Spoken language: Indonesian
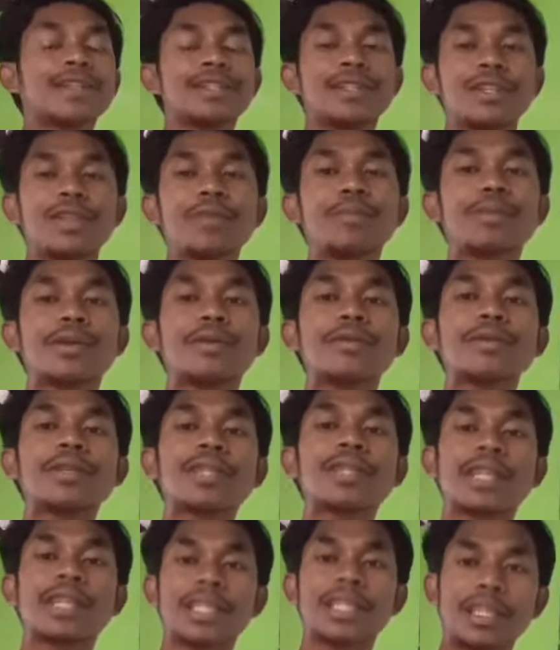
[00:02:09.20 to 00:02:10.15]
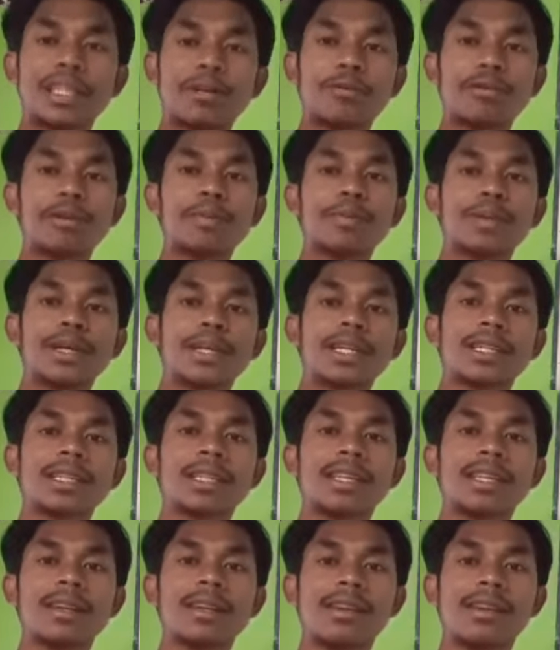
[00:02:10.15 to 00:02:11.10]
jadi perlu kita ketahui
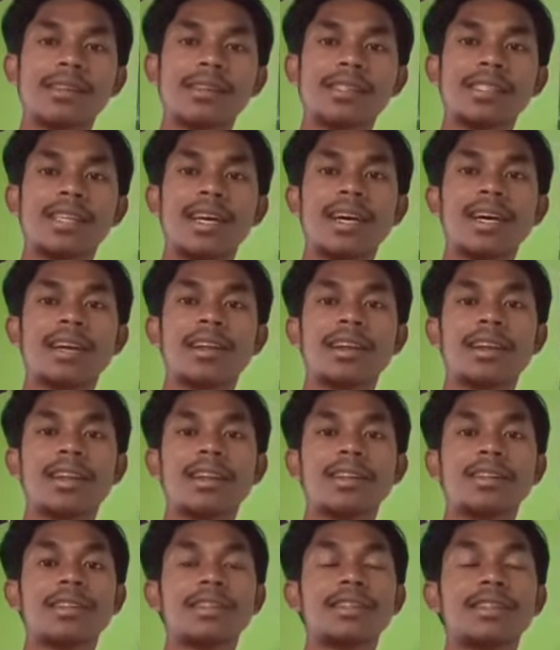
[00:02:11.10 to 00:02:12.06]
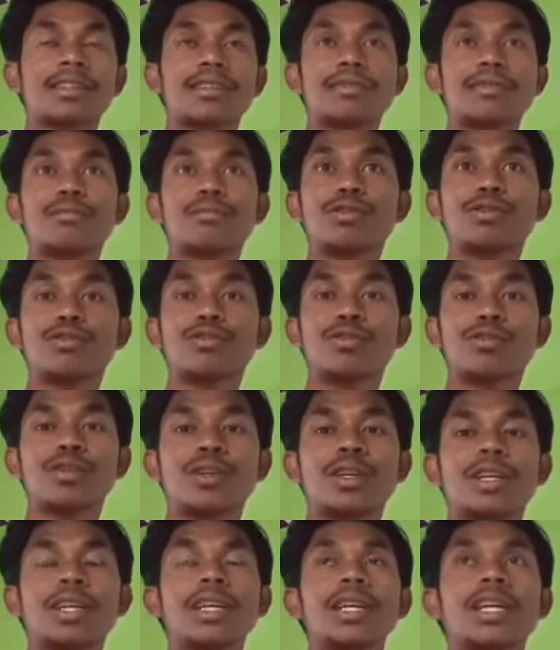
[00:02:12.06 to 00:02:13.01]
pengertian izhar halqi tersebut
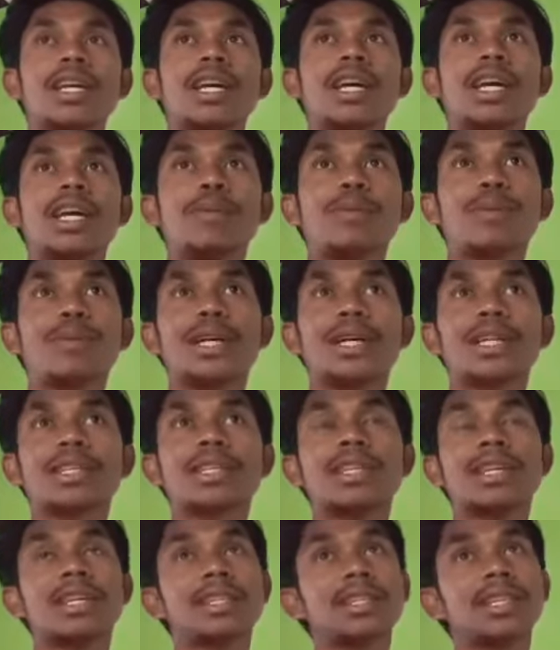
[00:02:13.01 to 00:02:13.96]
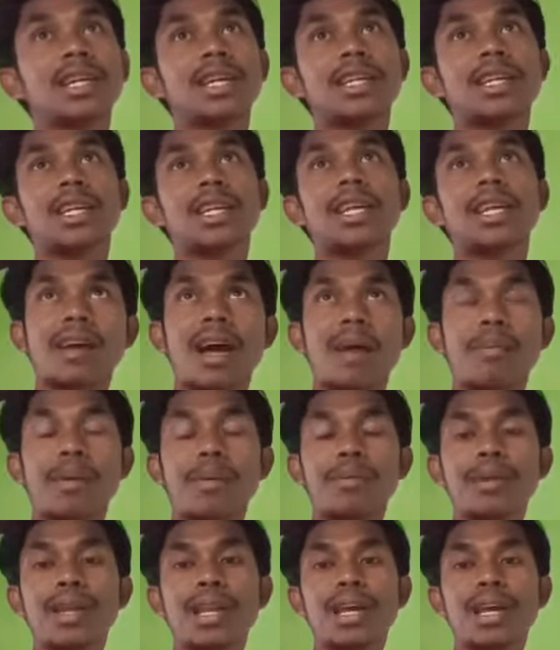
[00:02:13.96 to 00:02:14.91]
dulu nah, pengertiannya adalah
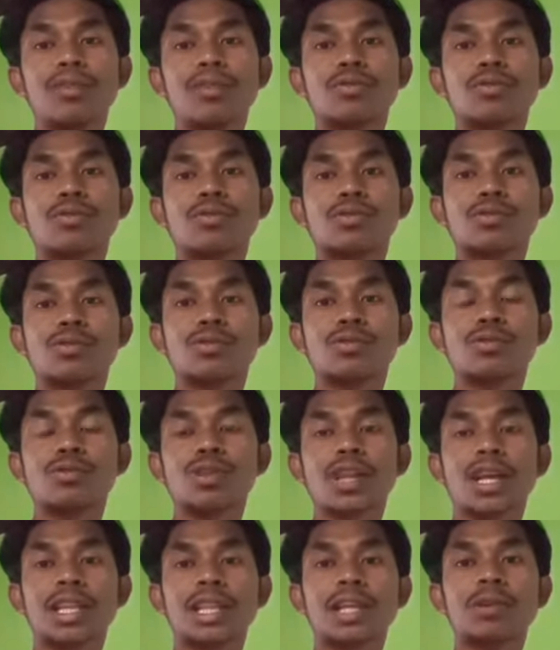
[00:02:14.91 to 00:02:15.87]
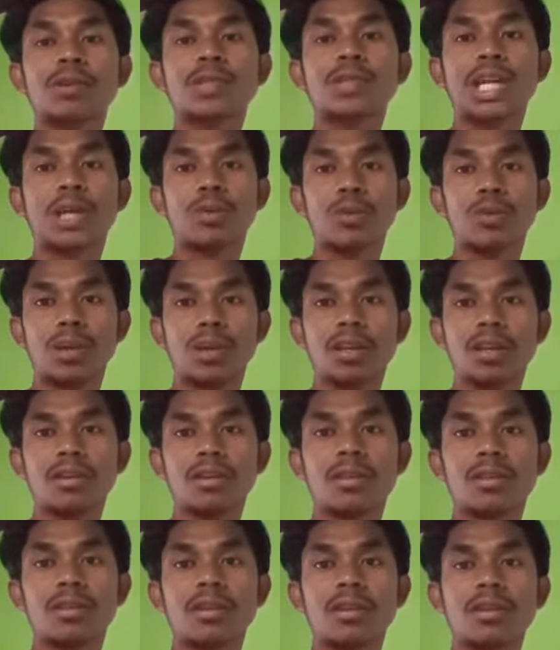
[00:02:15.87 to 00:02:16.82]
apabila nun sukun atau tanwin
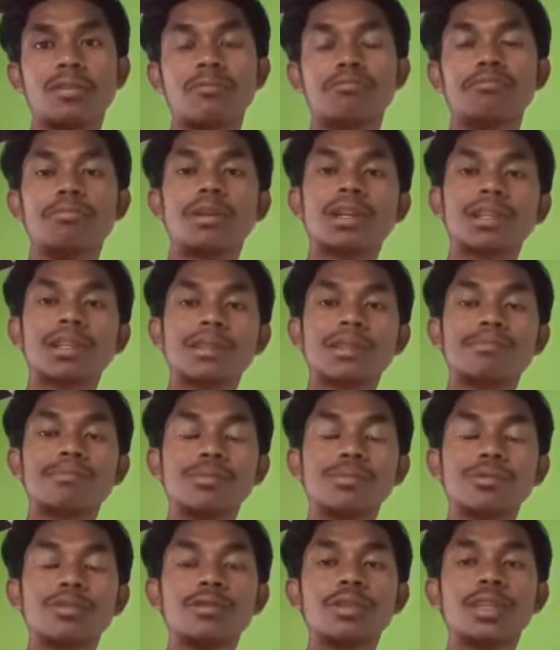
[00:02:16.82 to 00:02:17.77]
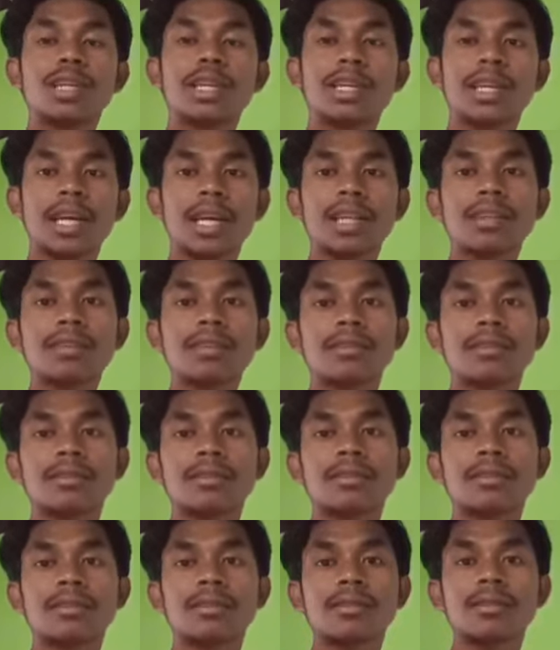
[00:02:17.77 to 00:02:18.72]
bertemu dengan
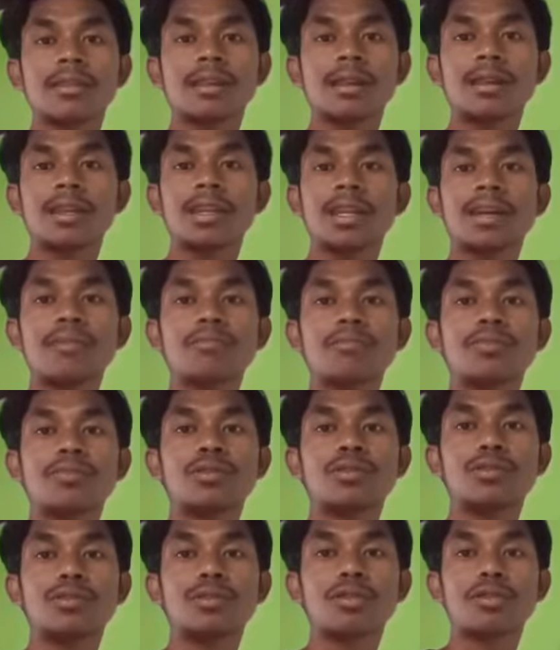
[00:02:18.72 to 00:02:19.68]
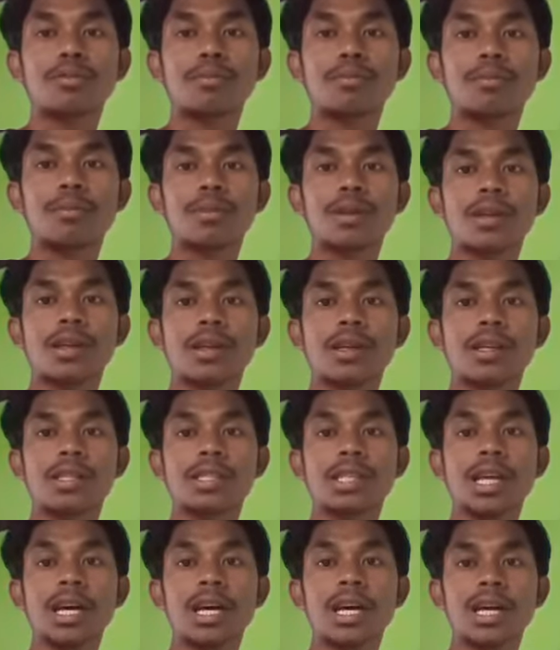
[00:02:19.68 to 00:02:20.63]
keenam huruf
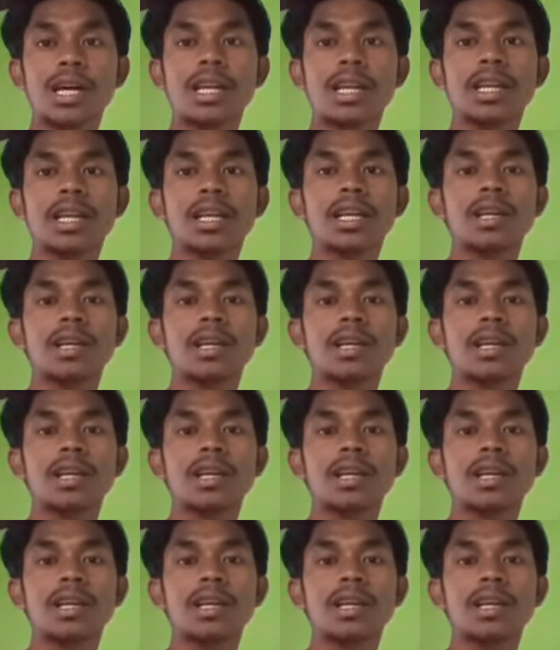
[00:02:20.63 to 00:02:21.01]
izhar